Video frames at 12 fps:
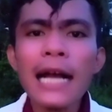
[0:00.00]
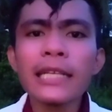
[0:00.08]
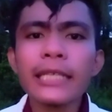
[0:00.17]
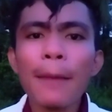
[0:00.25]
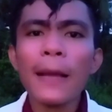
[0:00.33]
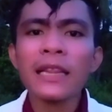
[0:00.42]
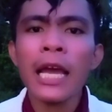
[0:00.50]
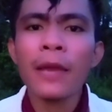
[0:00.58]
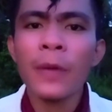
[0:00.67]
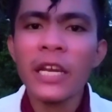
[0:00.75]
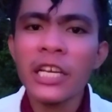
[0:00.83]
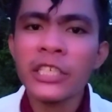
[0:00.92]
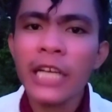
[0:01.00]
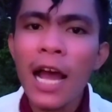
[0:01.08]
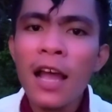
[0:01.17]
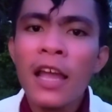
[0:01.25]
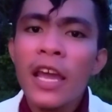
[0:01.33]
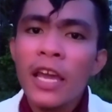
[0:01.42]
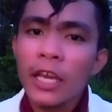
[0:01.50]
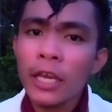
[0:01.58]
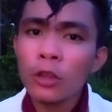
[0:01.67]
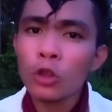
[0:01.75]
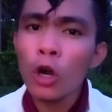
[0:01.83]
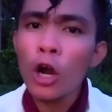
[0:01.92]
sapat na ebidensya,
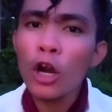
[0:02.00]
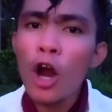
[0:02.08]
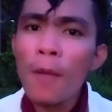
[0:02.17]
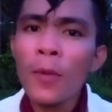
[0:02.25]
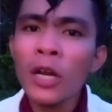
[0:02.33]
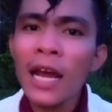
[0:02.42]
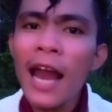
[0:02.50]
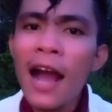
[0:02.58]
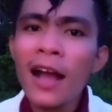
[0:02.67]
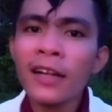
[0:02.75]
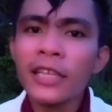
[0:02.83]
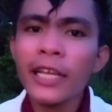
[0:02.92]
ituro mo na lang ang